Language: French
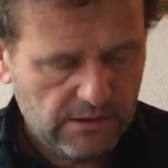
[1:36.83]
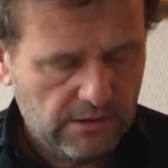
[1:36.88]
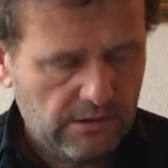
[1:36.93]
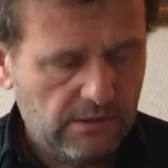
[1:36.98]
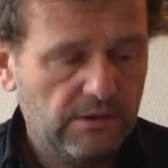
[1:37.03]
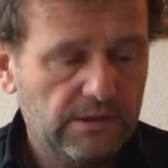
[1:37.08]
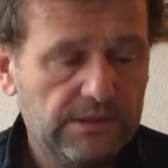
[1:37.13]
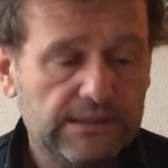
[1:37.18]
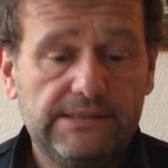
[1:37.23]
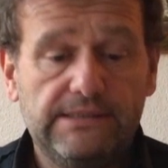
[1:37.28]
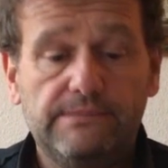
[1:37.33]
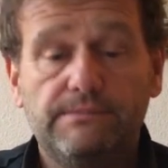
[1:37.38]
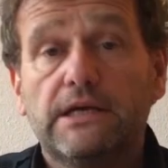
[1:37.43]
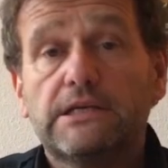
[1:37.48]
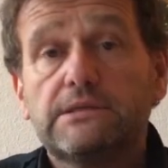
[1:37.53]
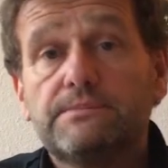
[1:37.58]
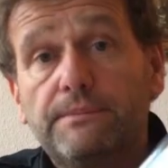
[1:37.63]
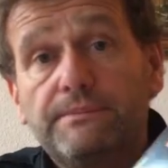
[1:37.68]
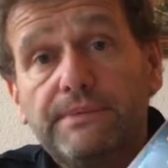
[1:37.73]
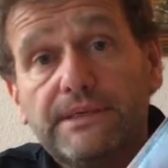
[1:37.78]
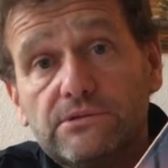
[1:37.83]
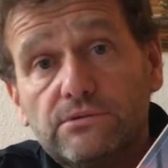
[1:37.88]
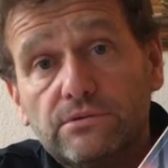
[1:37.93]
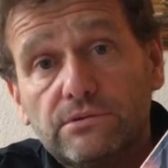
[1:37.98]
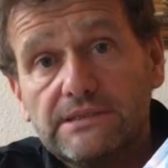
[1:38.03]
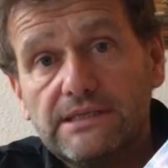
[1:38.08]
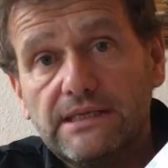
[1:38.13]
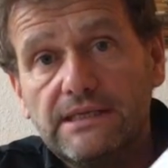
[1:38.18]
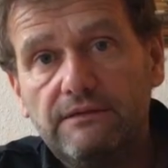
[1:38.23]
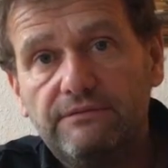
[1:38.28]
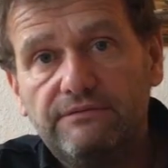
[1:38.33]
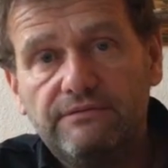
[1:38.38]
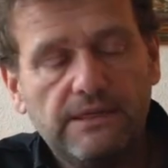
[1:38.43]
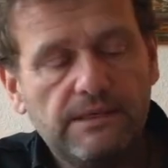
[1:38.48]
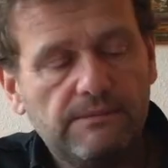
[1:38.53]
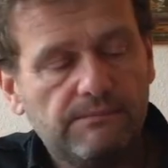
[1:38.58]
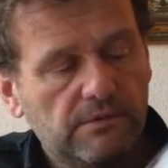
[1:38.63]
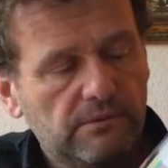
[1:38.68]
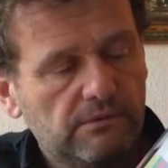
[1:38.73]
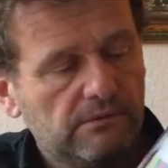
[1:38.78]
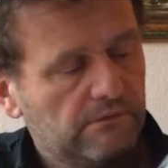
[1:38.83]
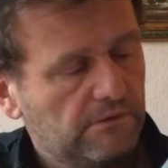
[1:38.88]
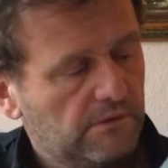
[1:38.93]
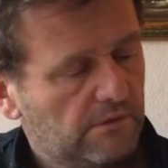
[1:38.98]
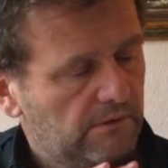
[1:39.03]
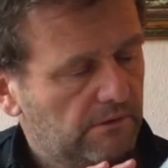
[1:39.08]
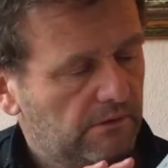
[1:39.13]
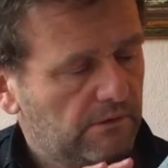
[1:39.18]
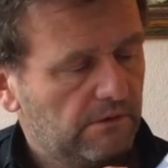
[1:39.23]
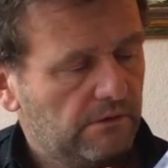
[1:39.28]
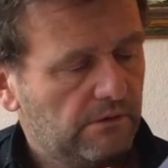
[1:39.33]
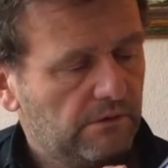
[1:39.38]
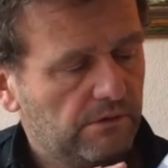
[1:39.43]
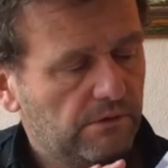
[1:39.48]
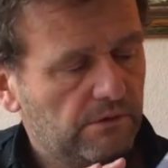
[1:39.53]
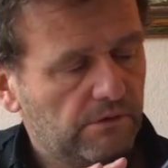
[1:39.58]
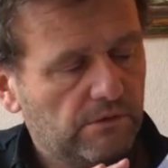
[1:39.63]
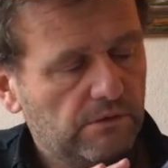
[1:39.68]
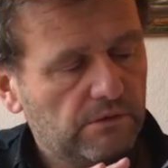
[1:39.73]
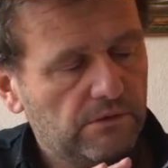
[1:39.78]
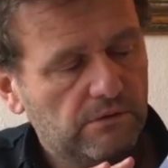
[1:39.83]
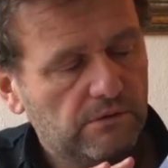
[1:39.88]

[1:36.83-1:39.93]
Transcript: Euh, les images, bah, bien sûr, c'est les films euh,